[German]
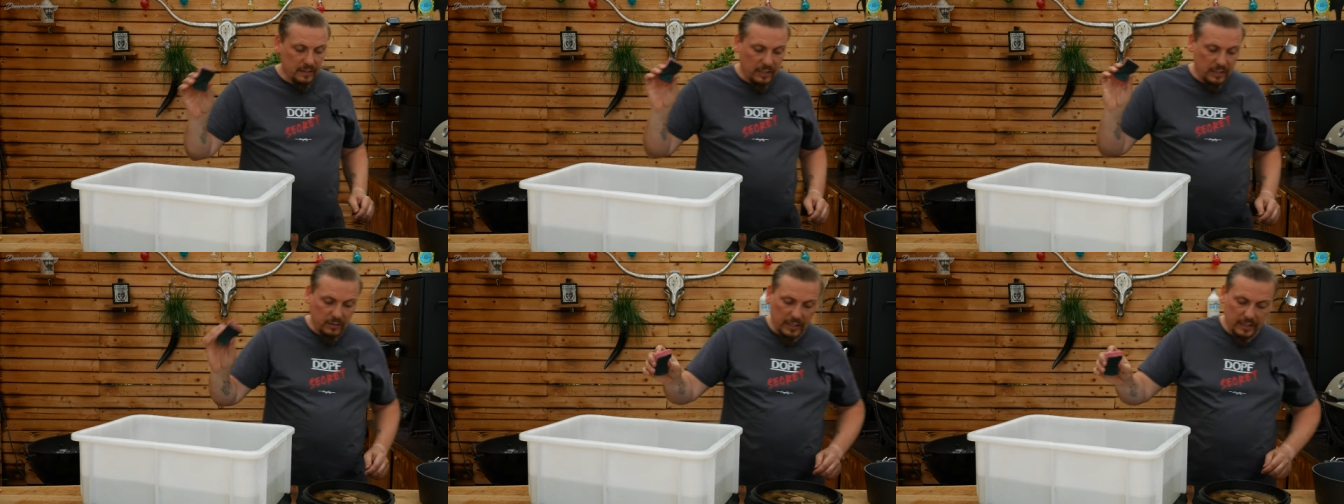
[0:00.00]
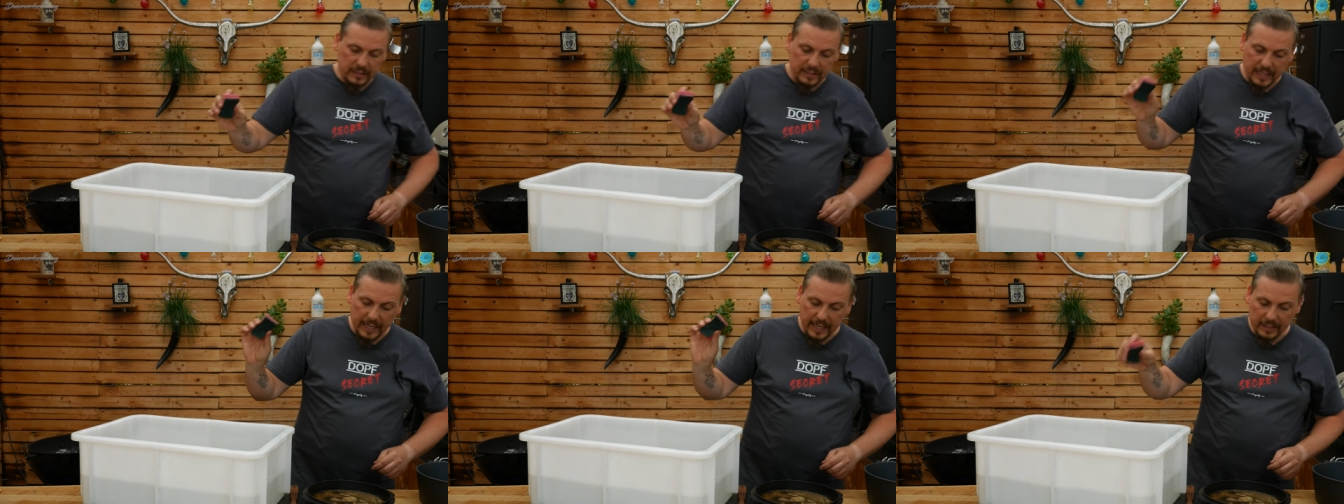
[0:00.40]
Also da ist
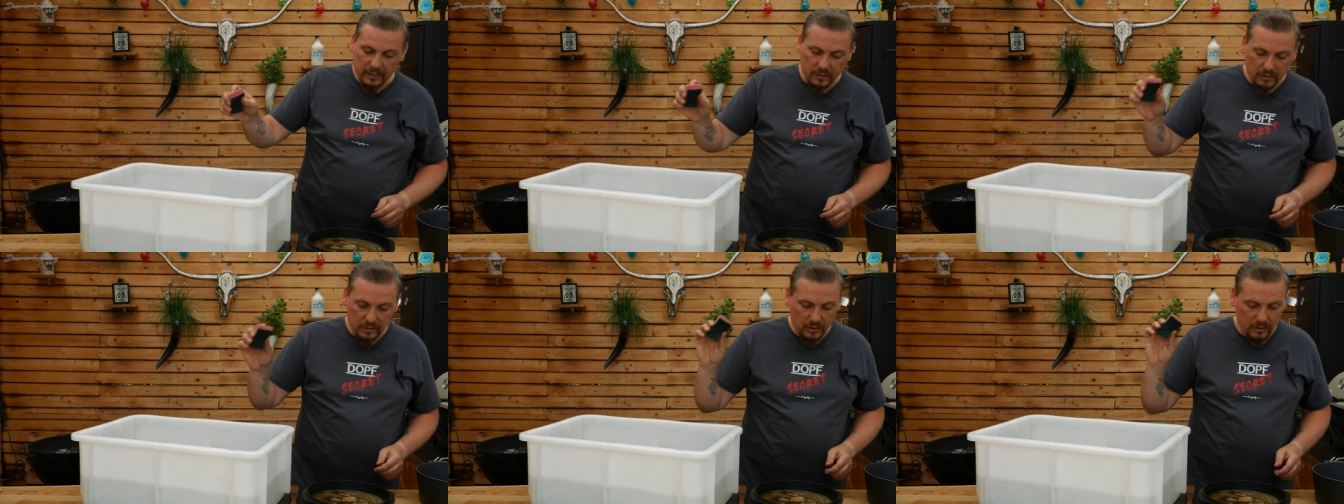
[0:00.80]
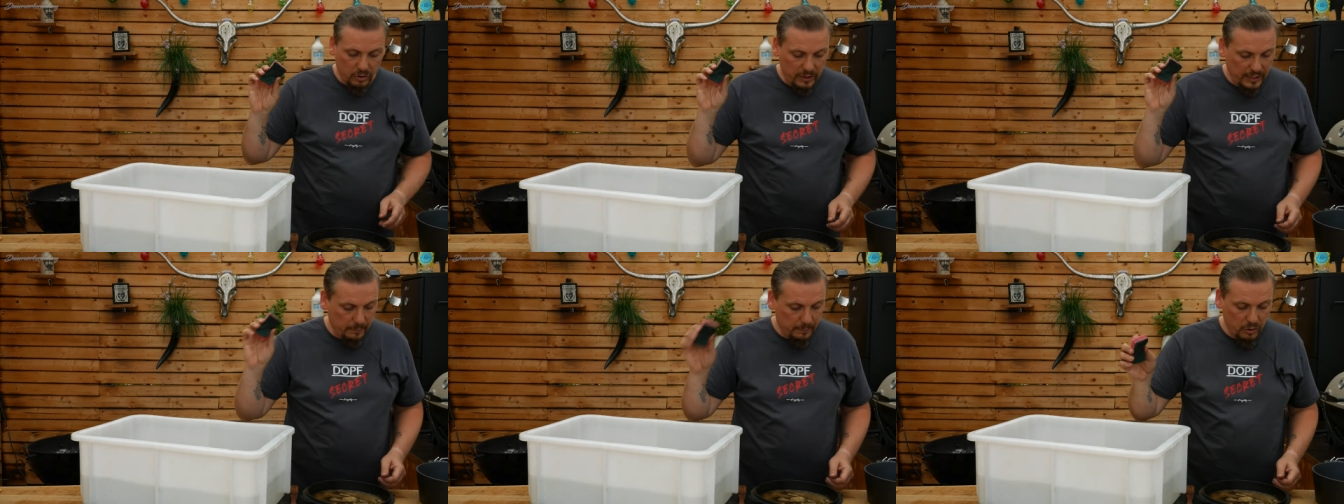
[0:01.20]
kein äh,
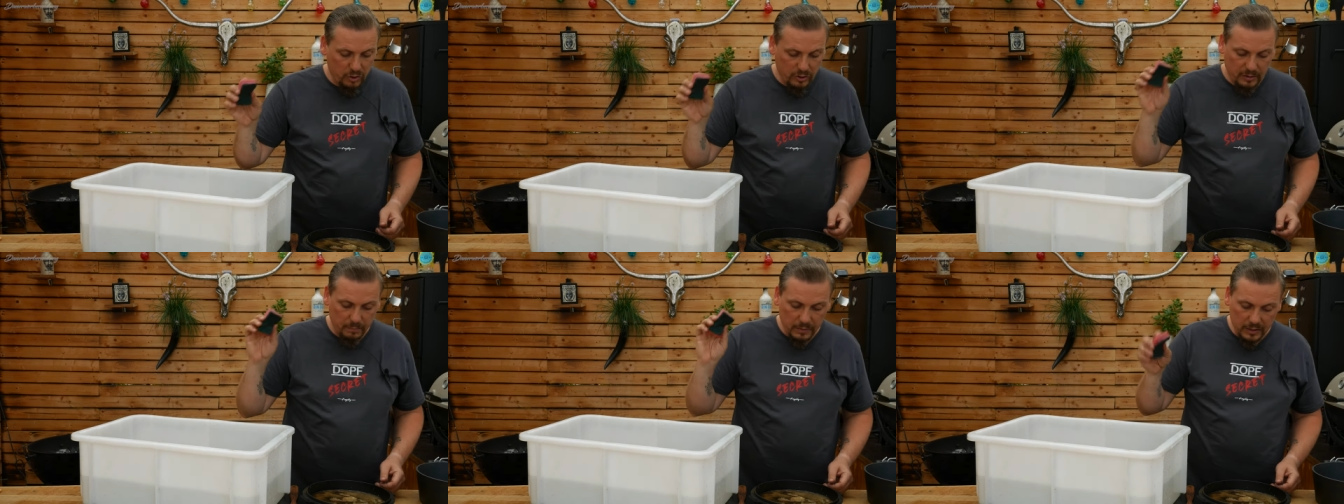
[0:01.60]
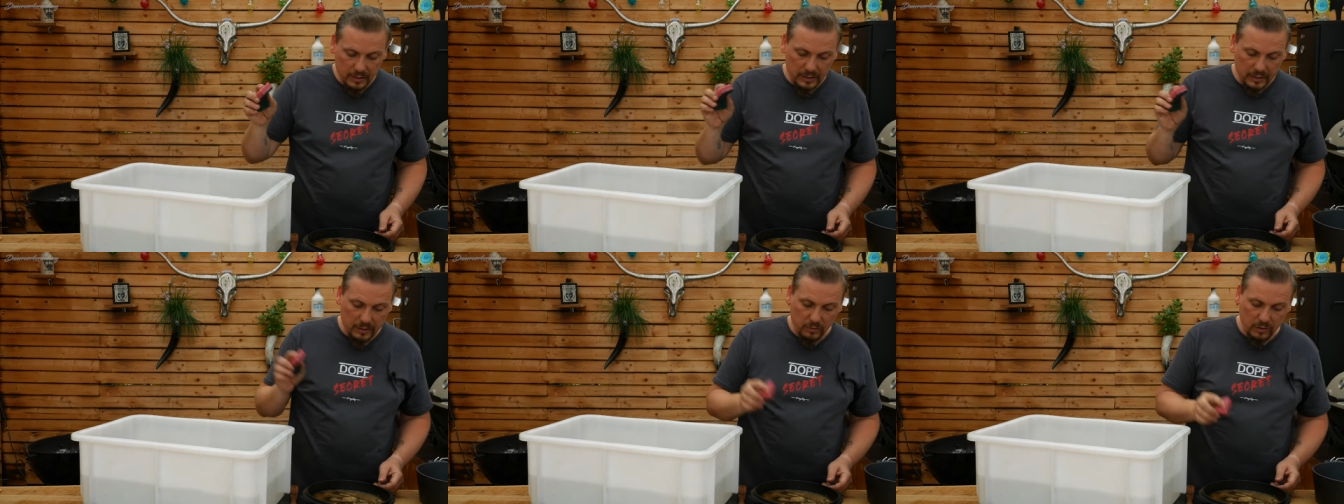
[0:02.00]
chemisches Mittel
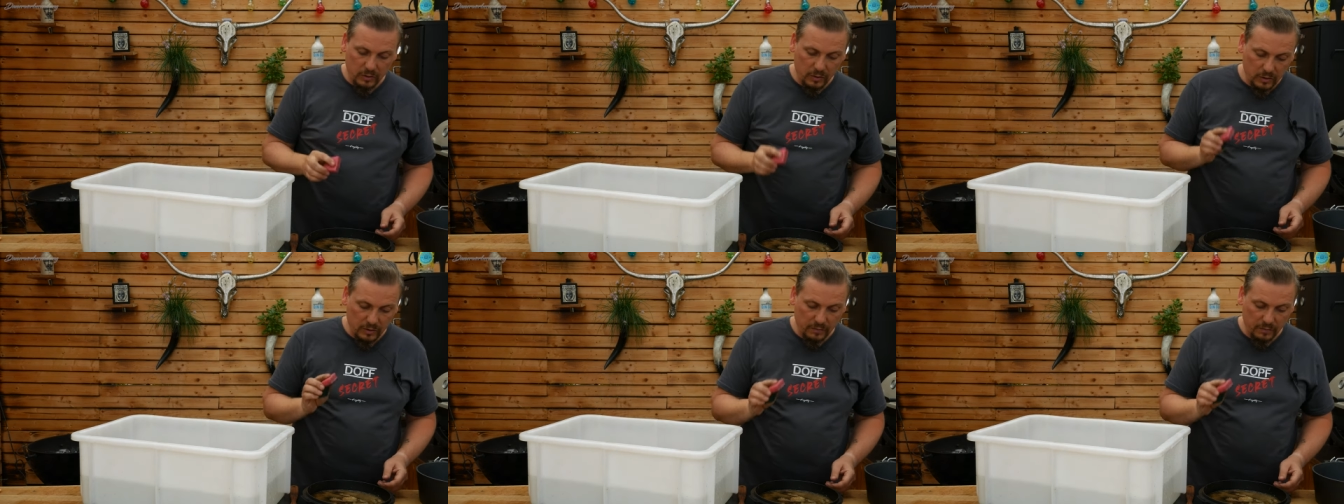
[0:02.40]
drin oder sonst